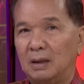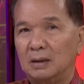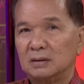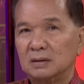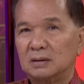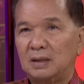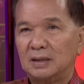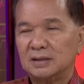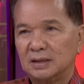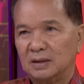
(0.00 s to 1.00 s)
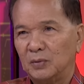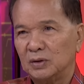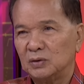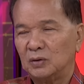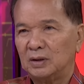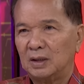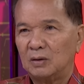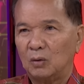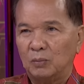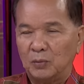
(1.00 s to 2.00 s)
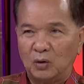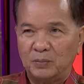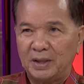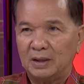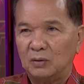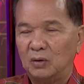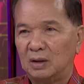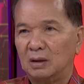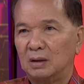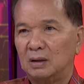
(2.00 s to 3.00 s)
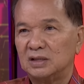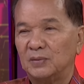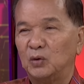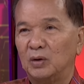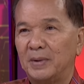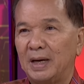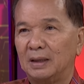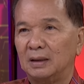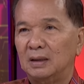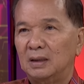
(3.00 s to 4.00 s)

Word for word: นก็ทั้งสื่อมวลชนทั้งกลุ่มคนไม่เห็นด้วยก็จำนวนมาก